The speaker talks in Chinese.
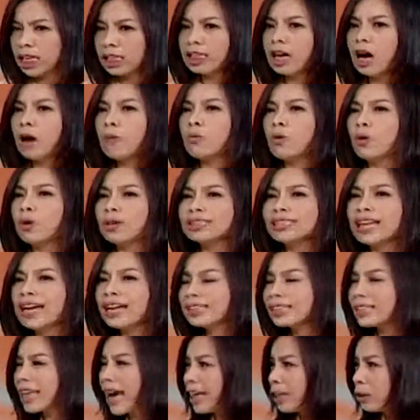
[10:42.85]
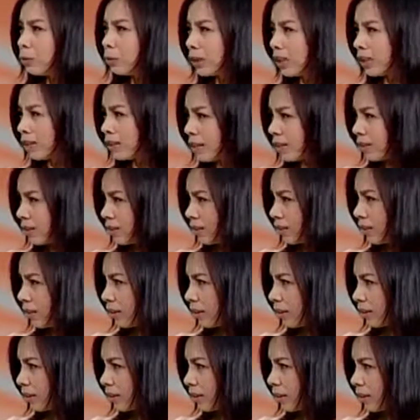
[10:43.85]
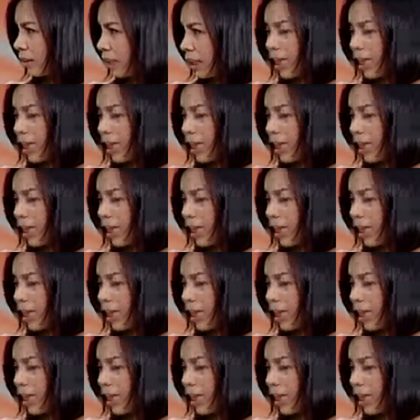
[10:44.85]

你要抹杀蔡英文的政治人格，